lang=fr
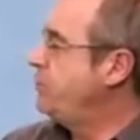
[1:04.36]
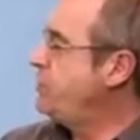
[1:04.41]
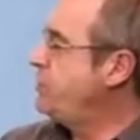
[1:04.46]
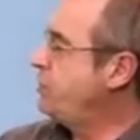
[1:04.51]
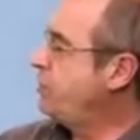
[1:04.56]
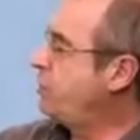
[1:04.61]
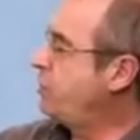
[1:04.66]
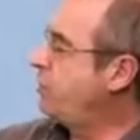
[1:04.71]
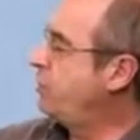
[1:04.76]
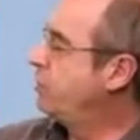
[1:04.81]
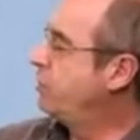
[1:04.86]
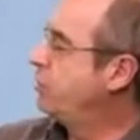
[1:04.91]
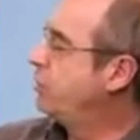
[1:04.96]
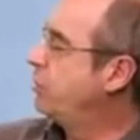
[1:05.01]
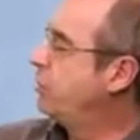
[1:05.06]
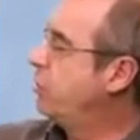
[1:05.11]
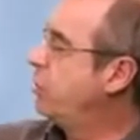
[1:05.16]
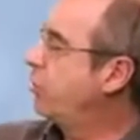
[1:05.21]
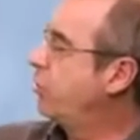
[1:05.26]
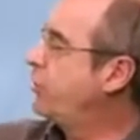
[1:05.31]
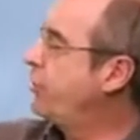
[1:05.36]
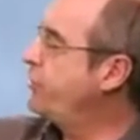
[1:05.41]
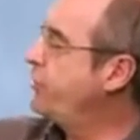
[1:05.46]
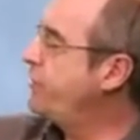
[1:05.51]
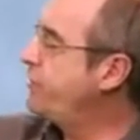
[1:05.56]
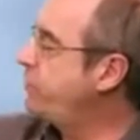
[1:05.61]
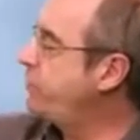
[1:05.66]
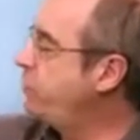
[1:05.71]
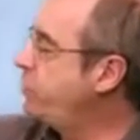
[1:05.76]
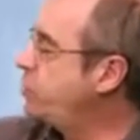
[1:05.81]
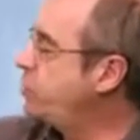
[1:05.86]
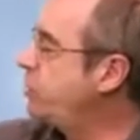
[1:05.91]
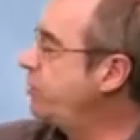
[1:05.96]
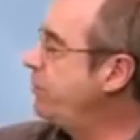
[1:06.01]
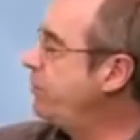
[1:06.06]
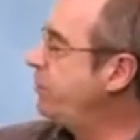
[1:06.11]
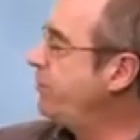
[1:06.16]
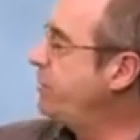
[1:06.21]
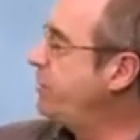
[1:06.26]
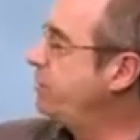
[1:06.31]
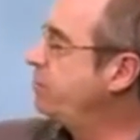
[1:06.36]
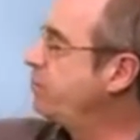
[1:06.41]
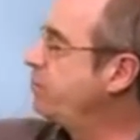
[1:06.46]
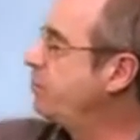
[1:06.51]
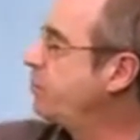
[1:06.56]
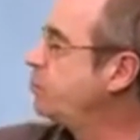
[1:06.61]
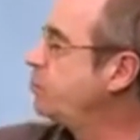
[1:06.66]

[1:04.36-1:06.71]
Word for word: puisque en connaissant les chimpanzés